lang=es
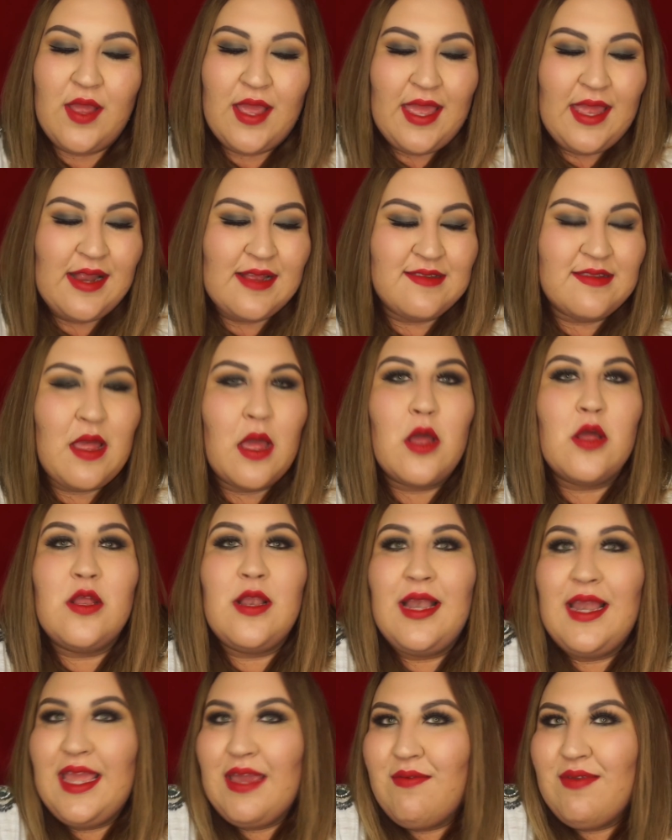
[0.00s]
eres
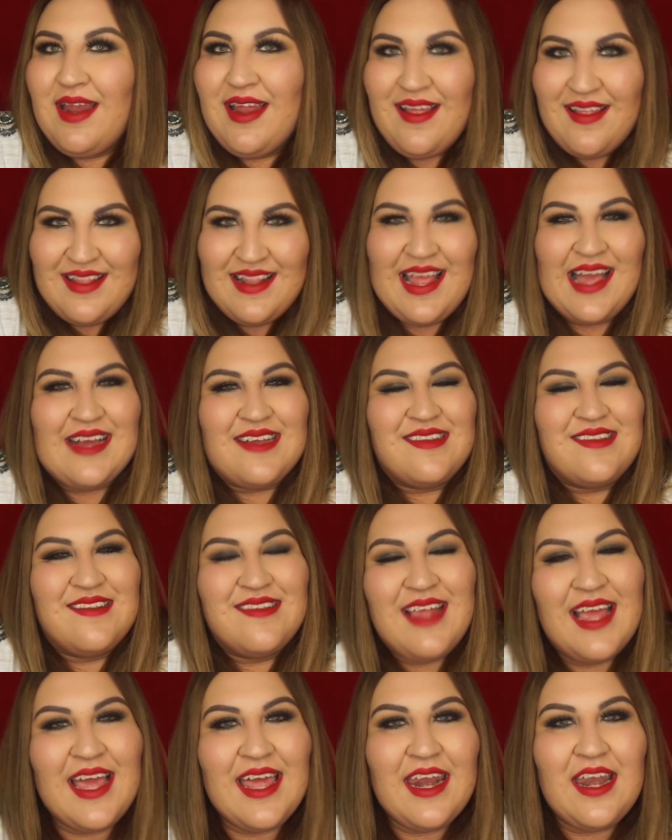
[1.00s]
libre de
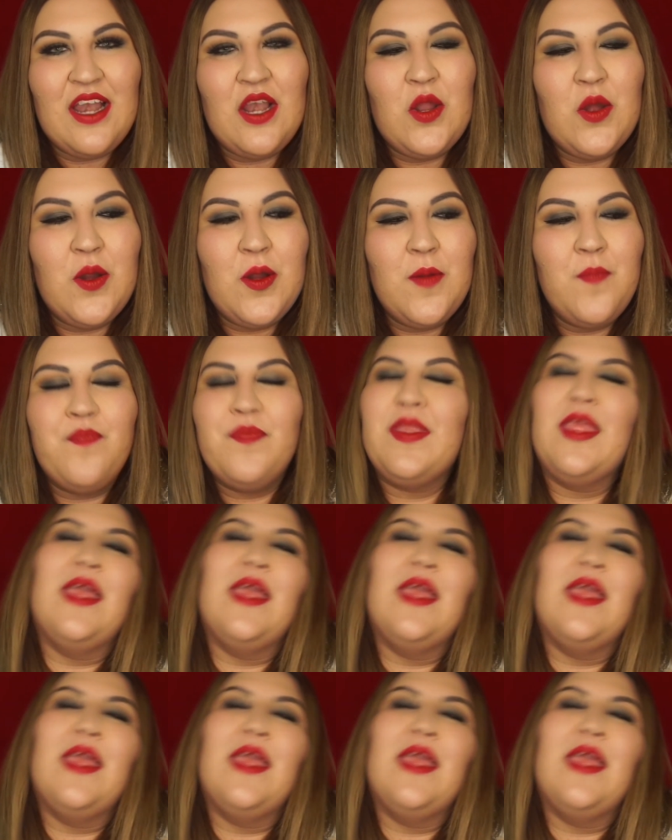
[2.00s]
hacerlo.